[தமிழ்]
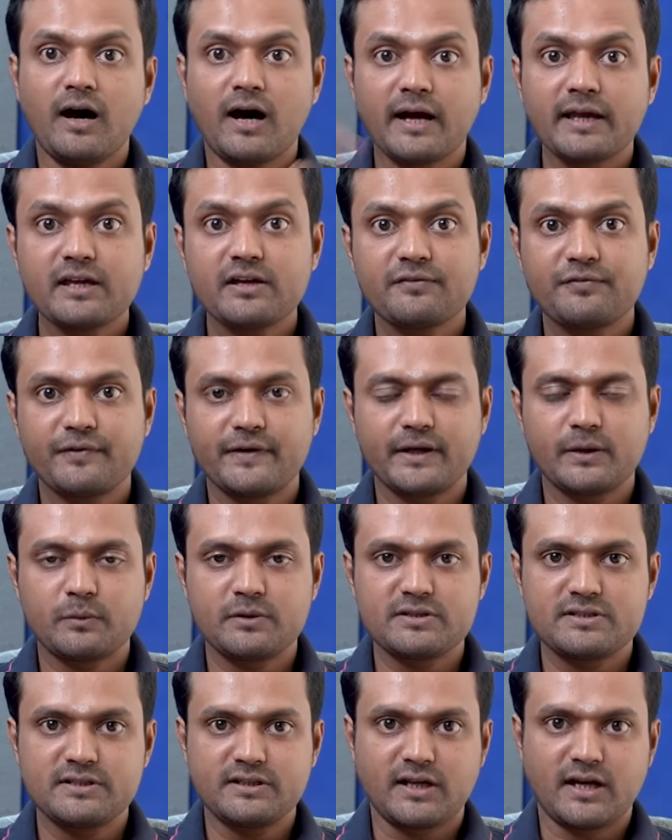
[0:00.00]
ஹையர்
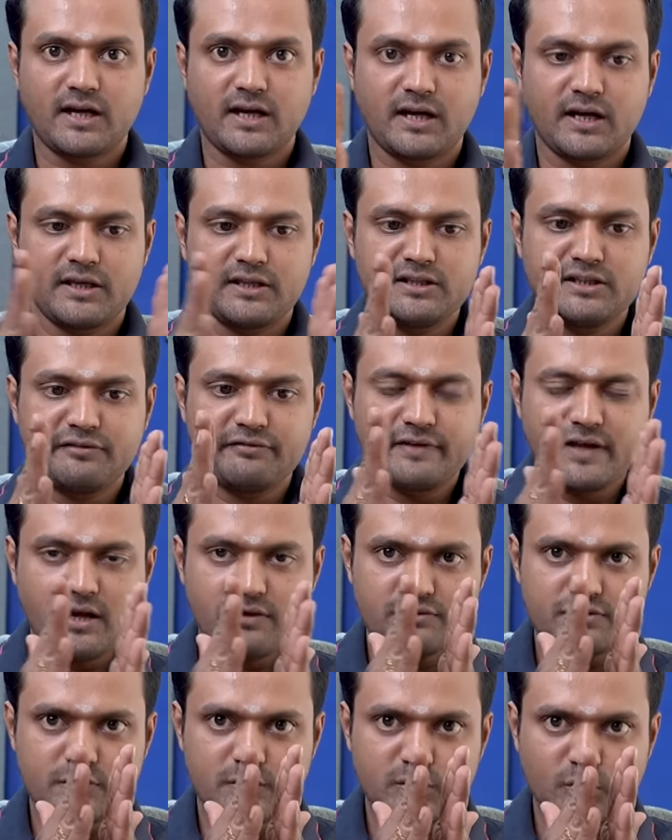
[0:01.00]
ஃப்ரீக்குவென்சினா இந்த
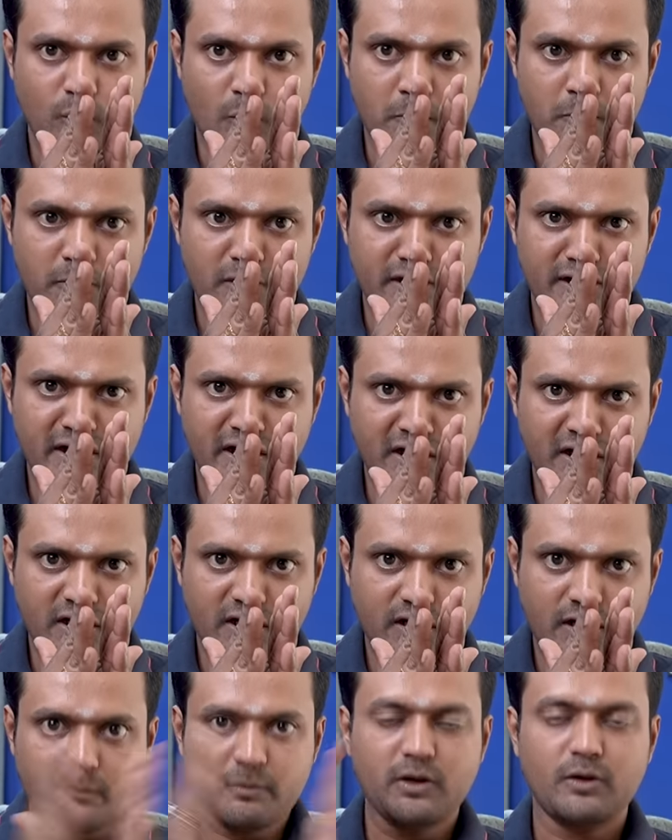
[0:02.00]
வேவ்ஸ் வந்து ரொம்ப
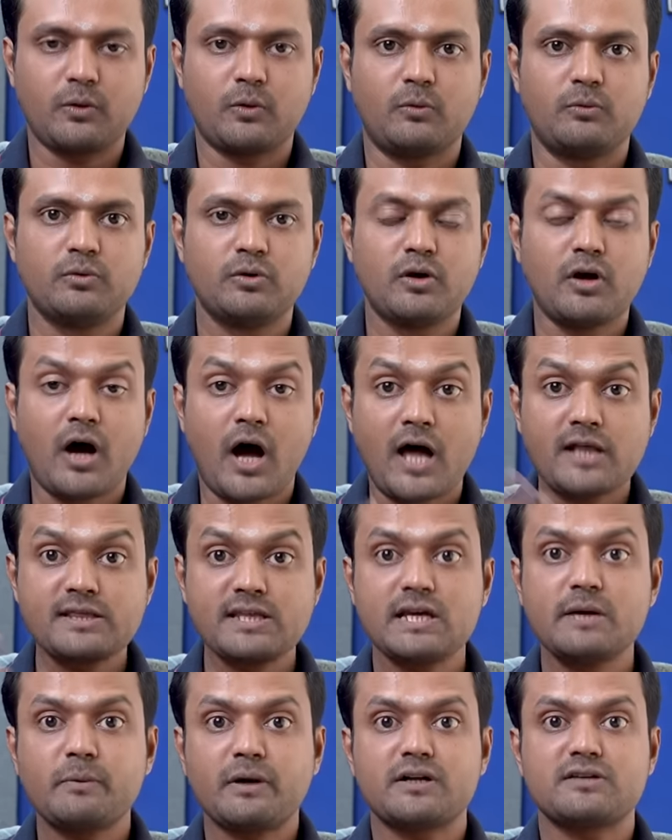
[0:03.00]
நெருக்கமாக இருக்கும்
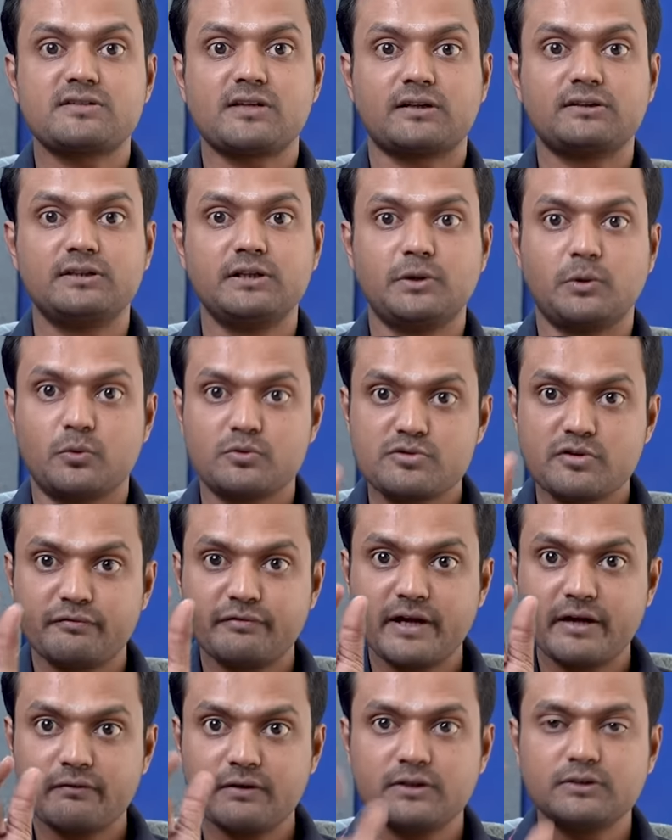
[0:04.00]
அதிகமான சக்தி இருக்கும் ஸோ
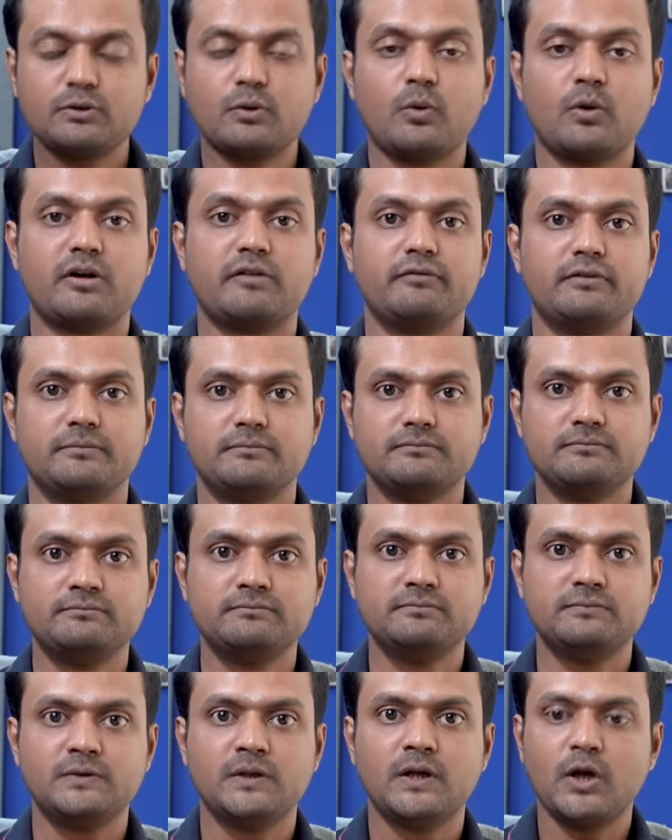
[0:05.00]
வேவ் குறவு
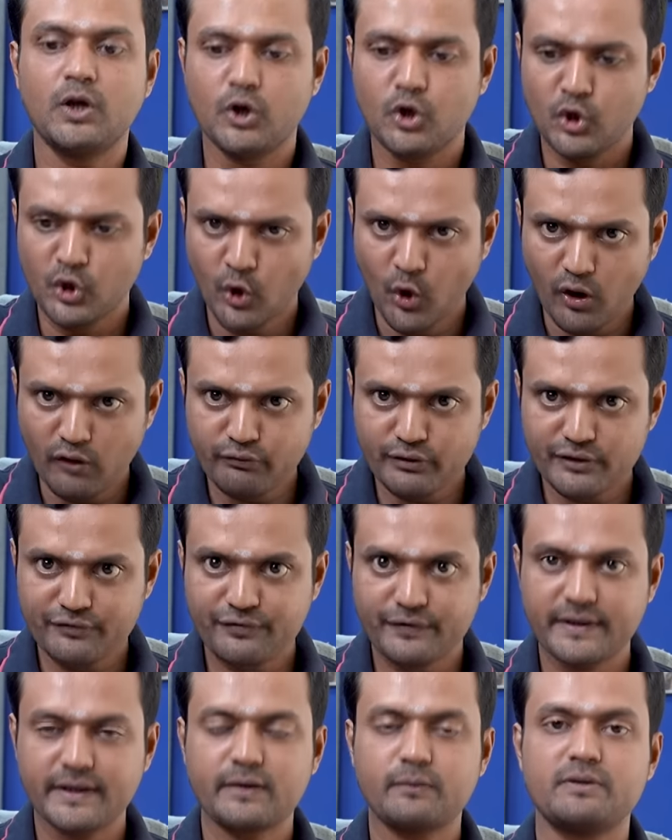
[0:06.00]
லோவர்
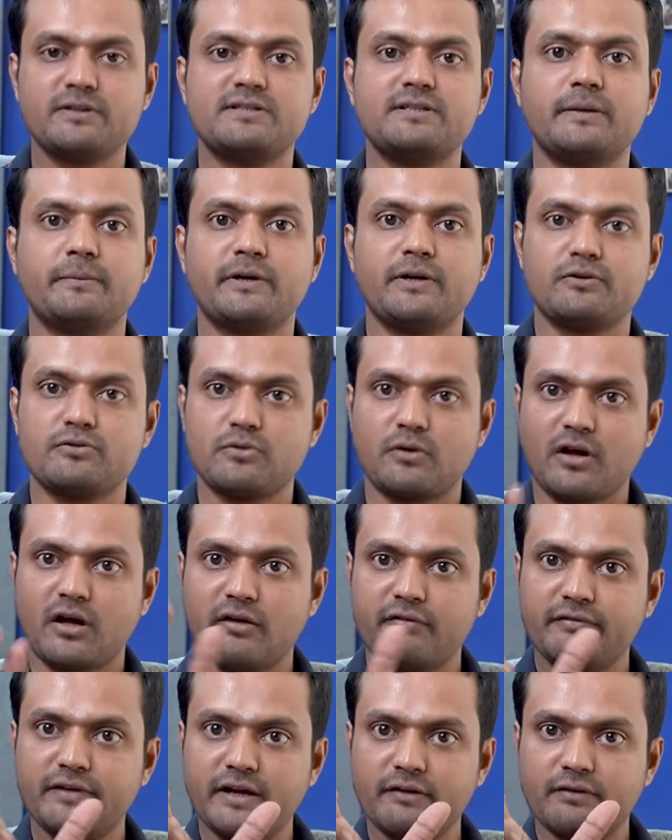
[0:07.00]
ஃப்ரீக்குவென்சி அப்படின்னு
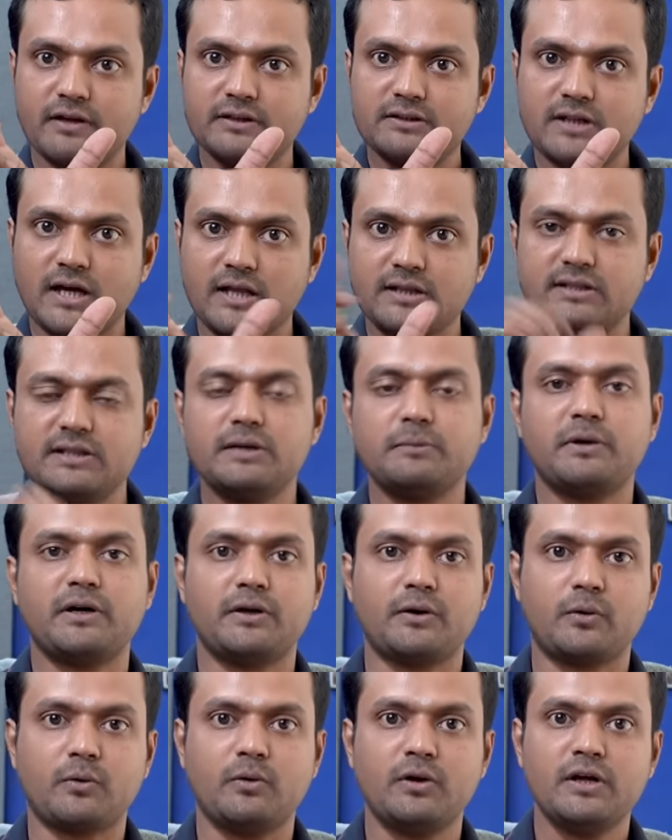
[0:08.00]
சொன்னால் வேவ் லென்த்
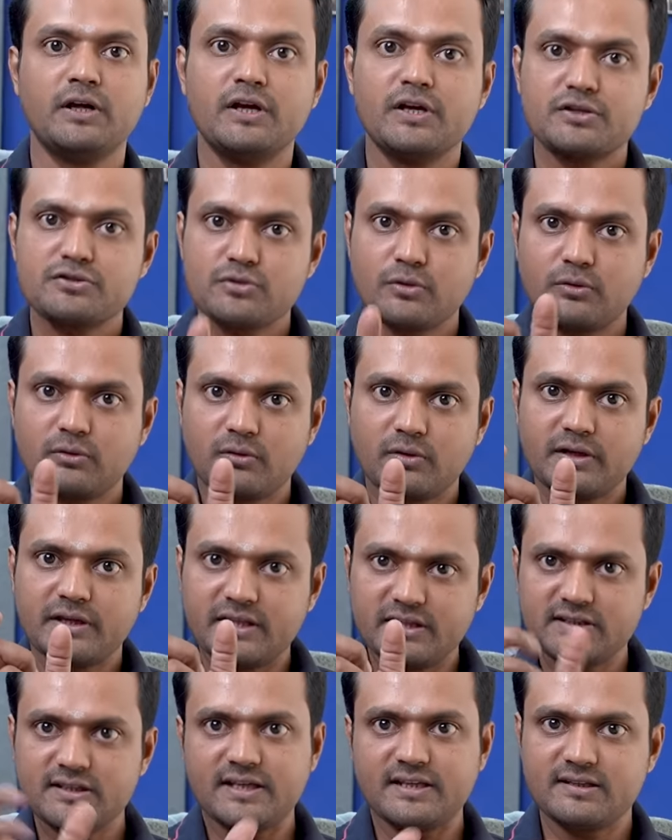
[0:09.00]
அதிகமாக இருக்கும் ஸோ
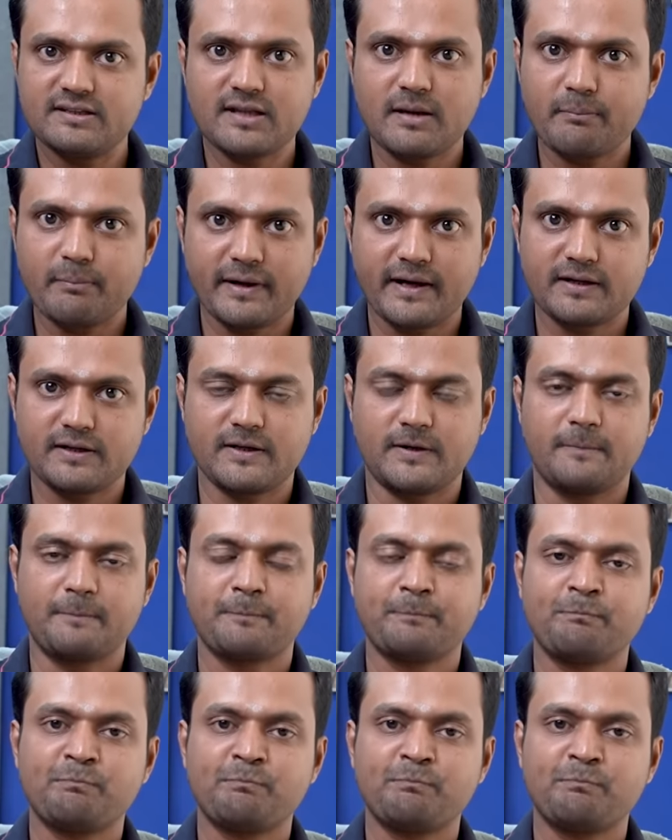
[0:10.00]
இது இதுதான் பேட்டர்ன்